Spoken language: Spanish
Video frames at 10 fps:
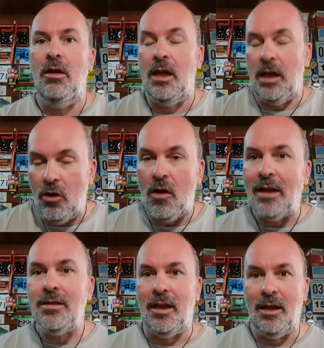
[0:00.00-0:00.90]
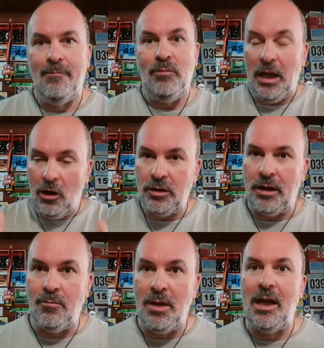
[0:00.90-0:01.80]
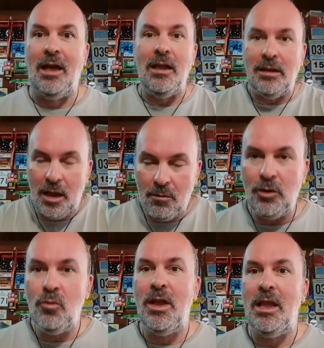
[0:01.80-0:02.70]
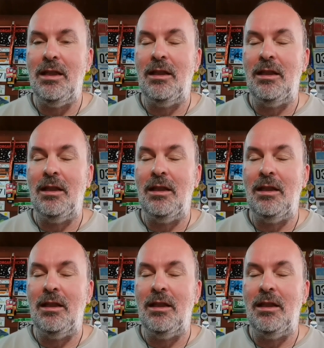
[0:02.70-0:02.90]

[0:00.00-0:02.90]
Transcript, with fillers: es que los hace y los terminas y te llevas tu medallita